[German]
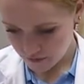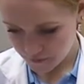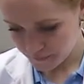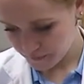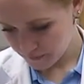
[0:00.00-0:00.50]
mal
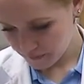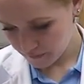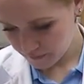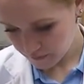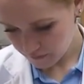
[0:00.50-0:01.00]
so, dass das
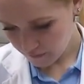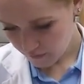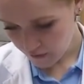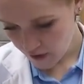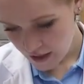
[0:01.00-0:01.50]
für dich
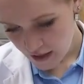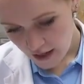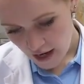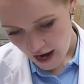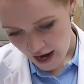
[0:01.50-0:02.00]
angenehm
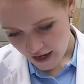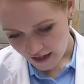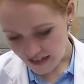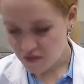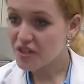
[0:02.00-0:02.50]
ist.
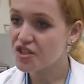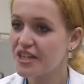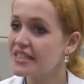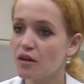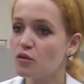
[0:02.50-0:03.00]
Also hier
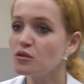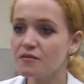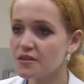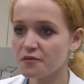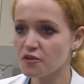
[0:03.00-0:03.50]
steht auch nur
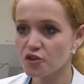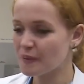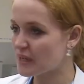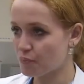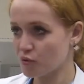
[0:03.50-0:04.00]
was von
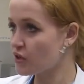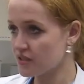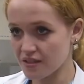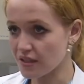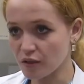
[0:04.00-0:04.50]
Spätblüher.
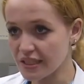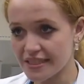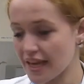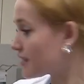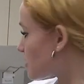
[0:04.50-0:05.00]
Es ist auch nichts
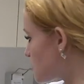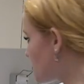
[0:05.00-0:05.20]
anderes